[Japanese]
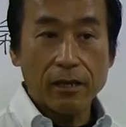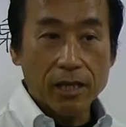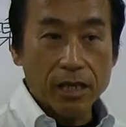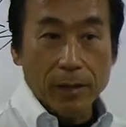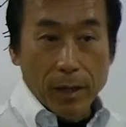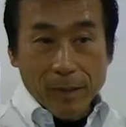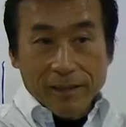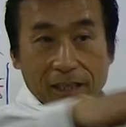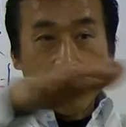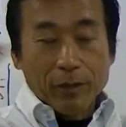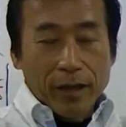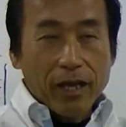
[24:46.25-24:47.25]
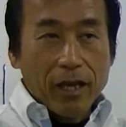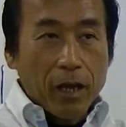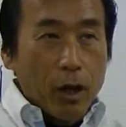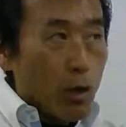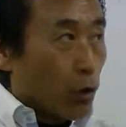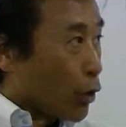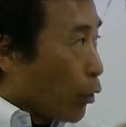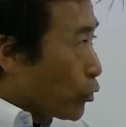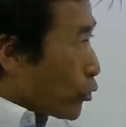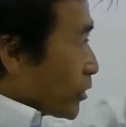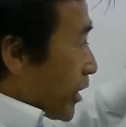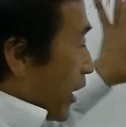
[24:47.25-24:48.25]
今の皆さんでもねこれ本
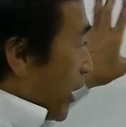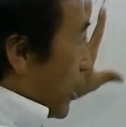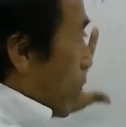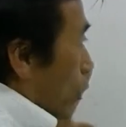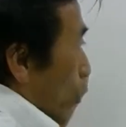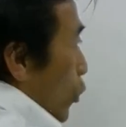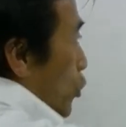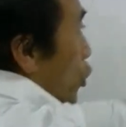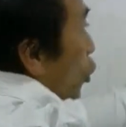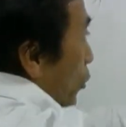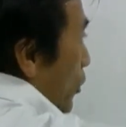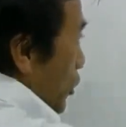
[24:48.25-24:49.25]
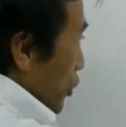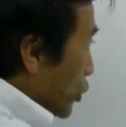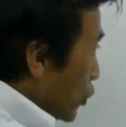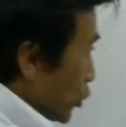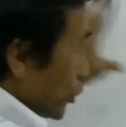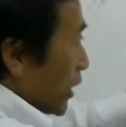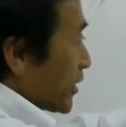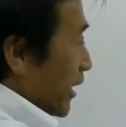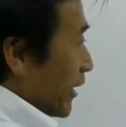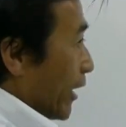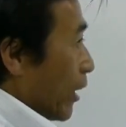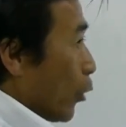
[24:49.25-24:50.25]
当にねこの長文に集中できた
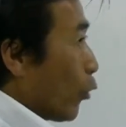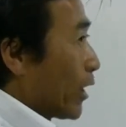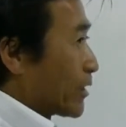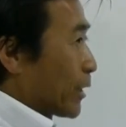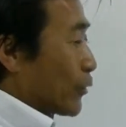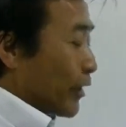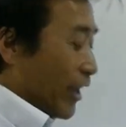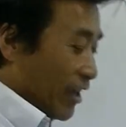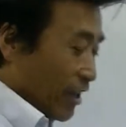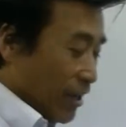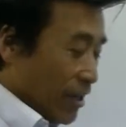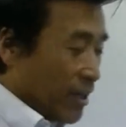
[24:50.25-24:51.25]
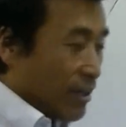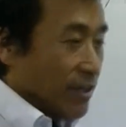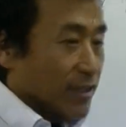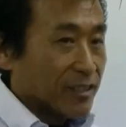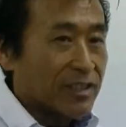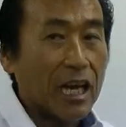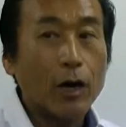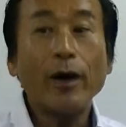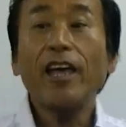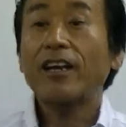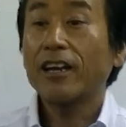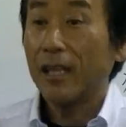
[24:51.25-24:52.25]
らね終わった後ね爽
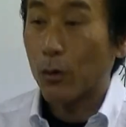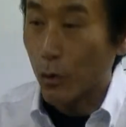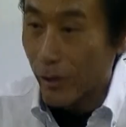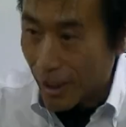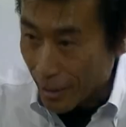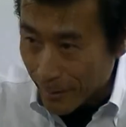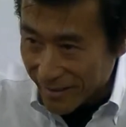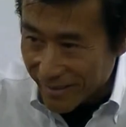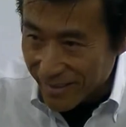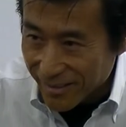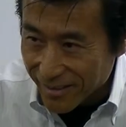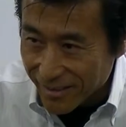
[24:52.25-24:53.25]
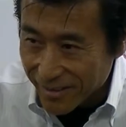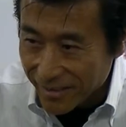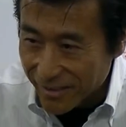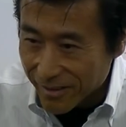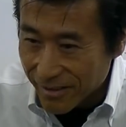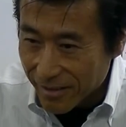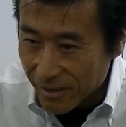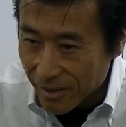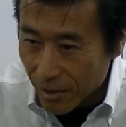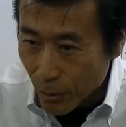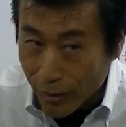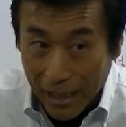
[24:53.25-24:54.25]
やかな頃になります
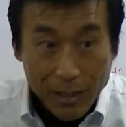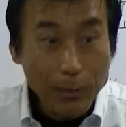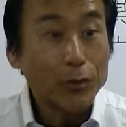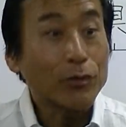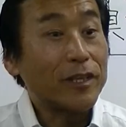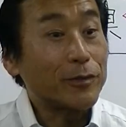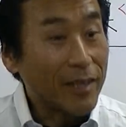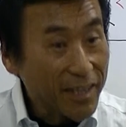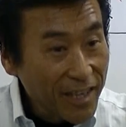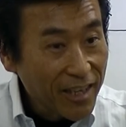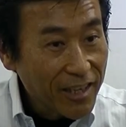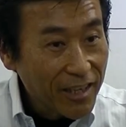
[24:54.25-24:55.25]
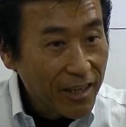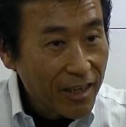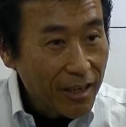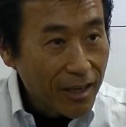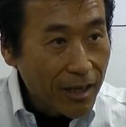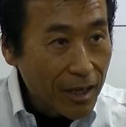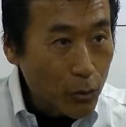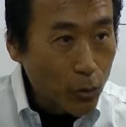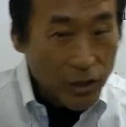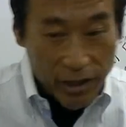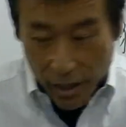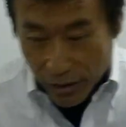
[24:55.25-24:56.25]
これ何でもそうですわねあの
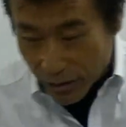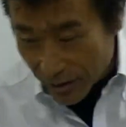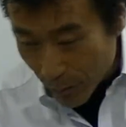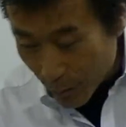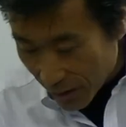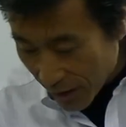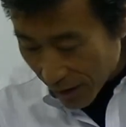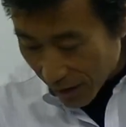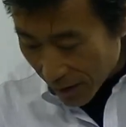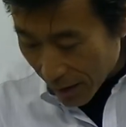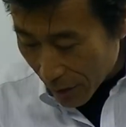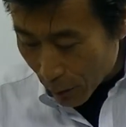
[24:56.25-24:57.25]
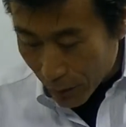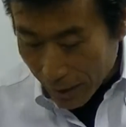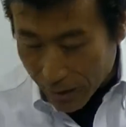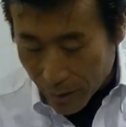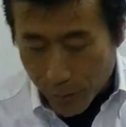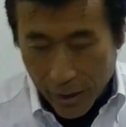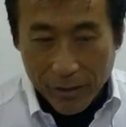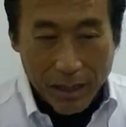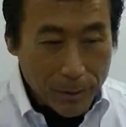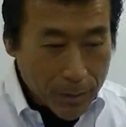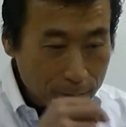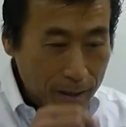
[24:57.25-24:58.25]
芸術でもねあの何でもね
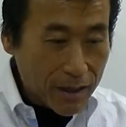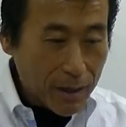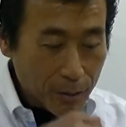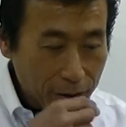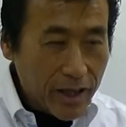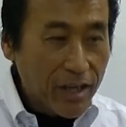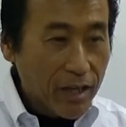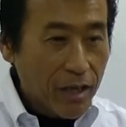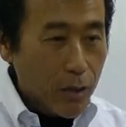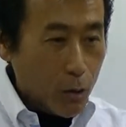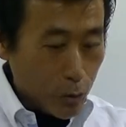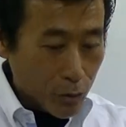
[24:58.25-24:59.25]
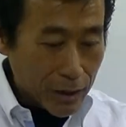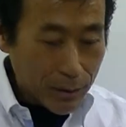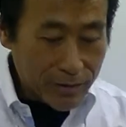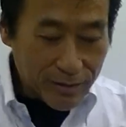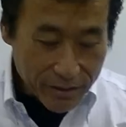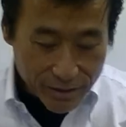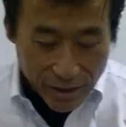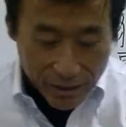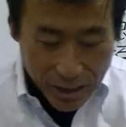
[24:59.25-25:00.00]
食べる場合でもねこの洗